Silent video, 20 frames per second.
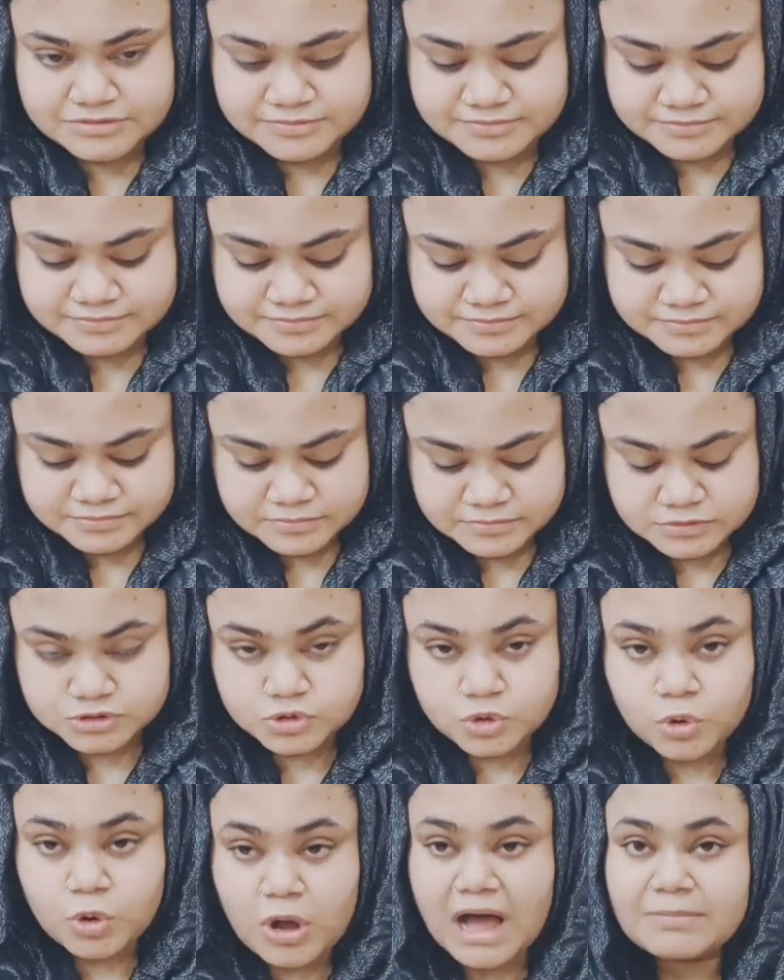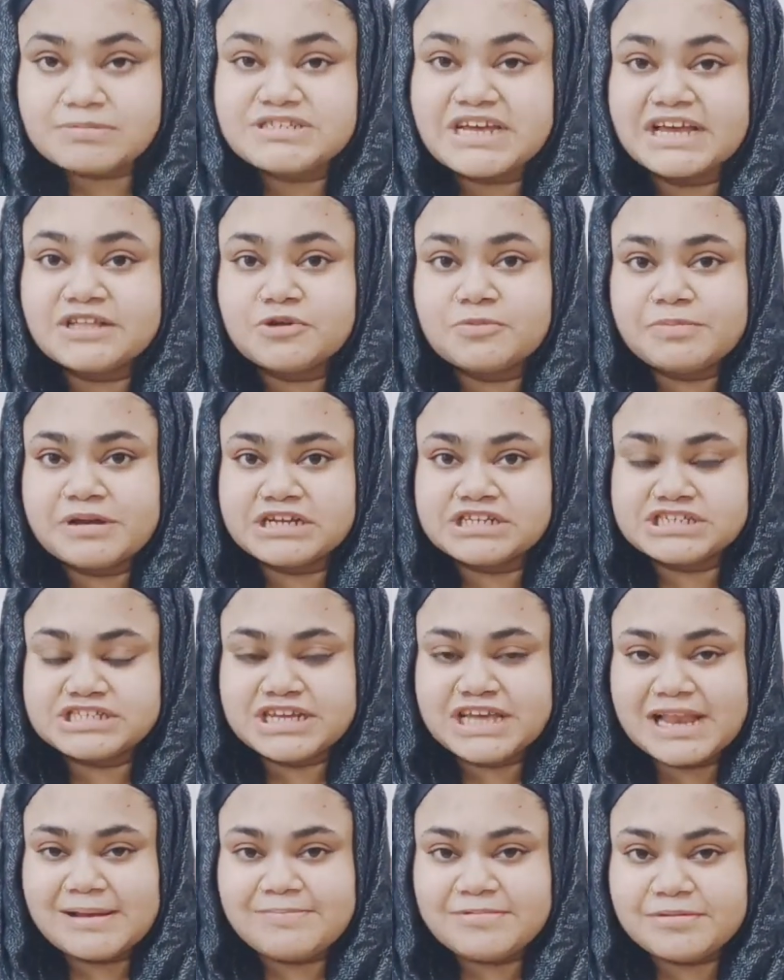हूँ तो आप चाहें तो ब्रश
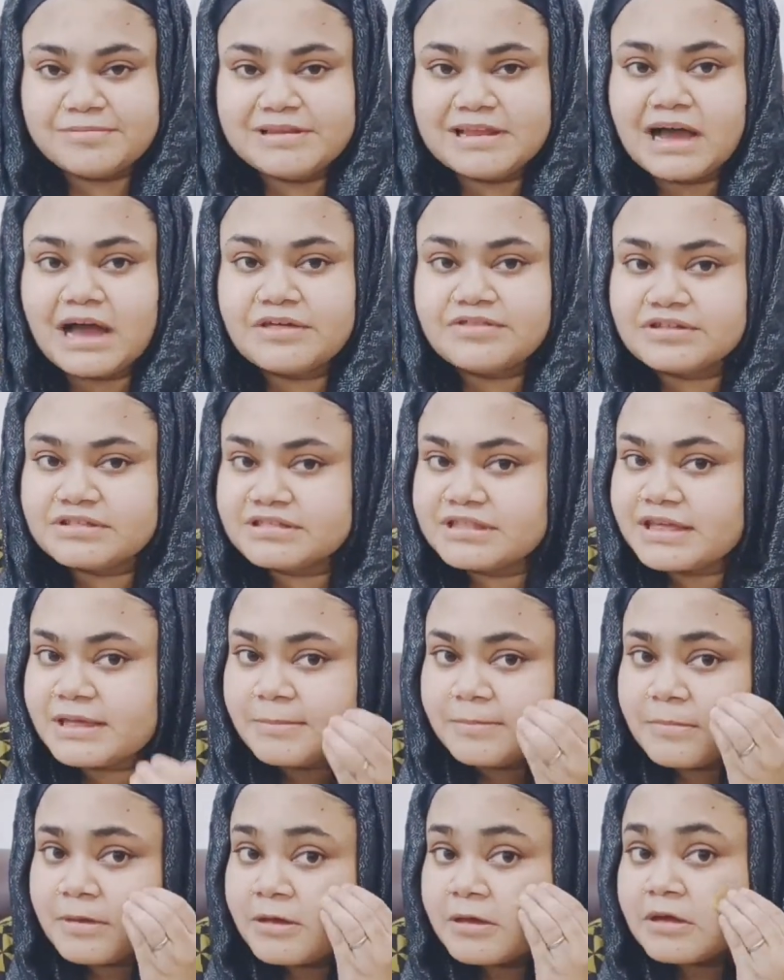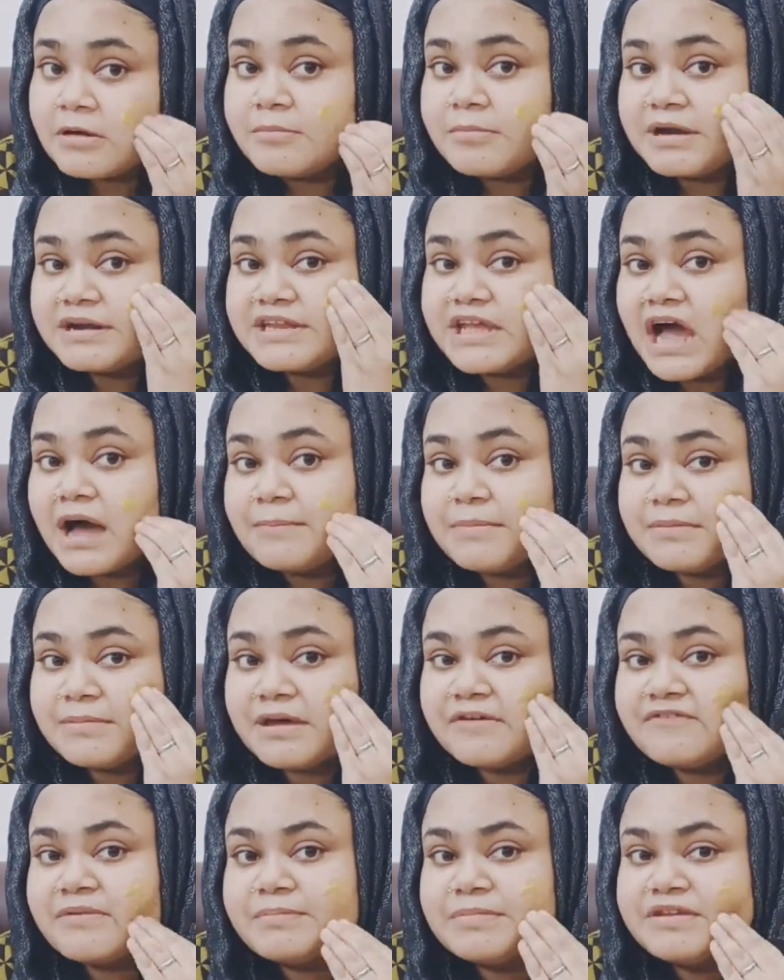की हेल्प से भी लगा सकते हैं बट यहाँ पर
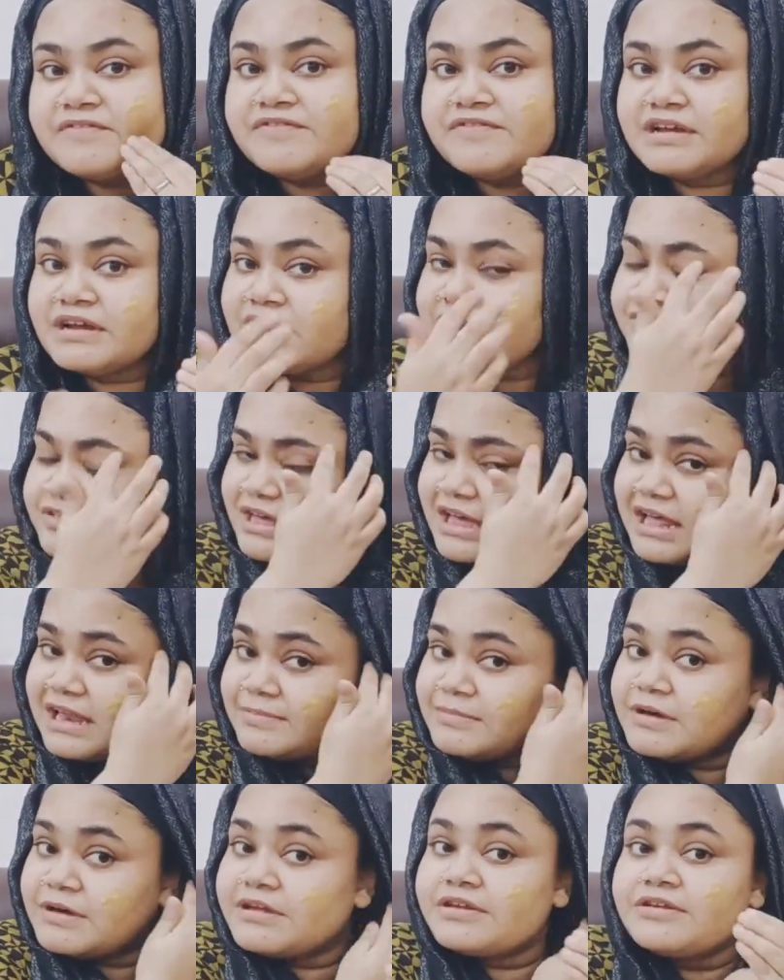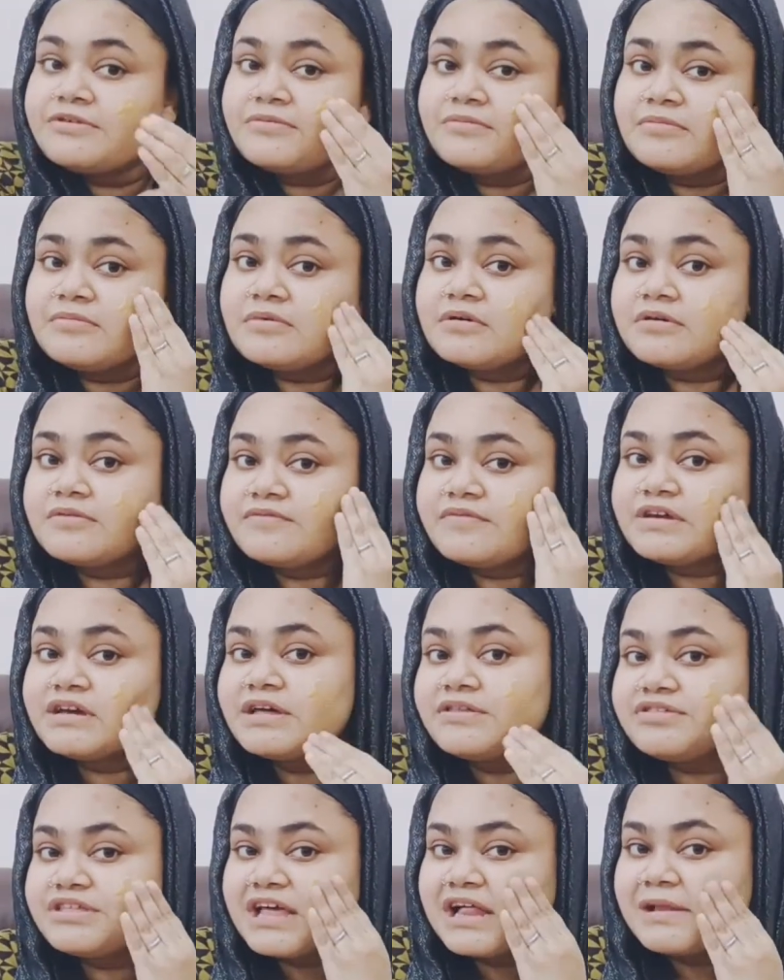मैं अपनी फिंगर्स का हेल्प कर रही हूँ
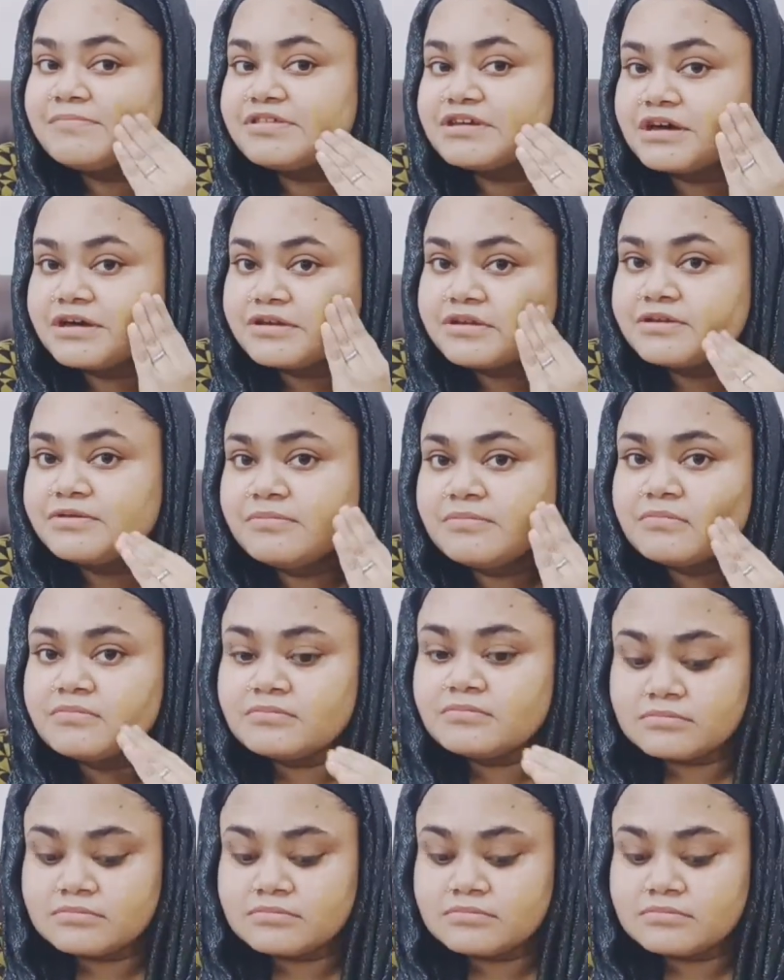फिंगर्स की हेल्प से कर रही हूँ